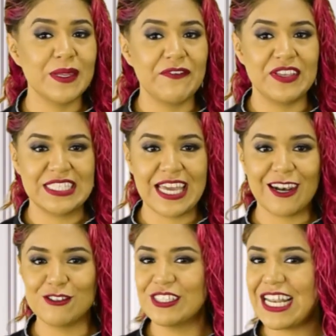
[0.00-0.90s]

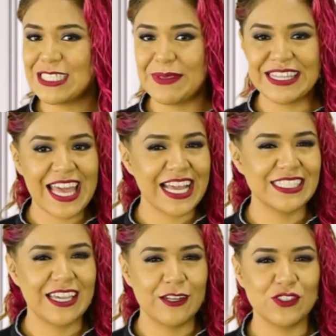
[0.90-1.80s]
beneficiarnos de las
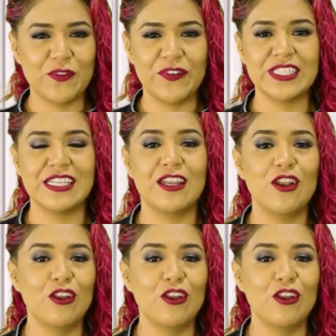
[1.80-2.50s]
ventajas que nos ofrecen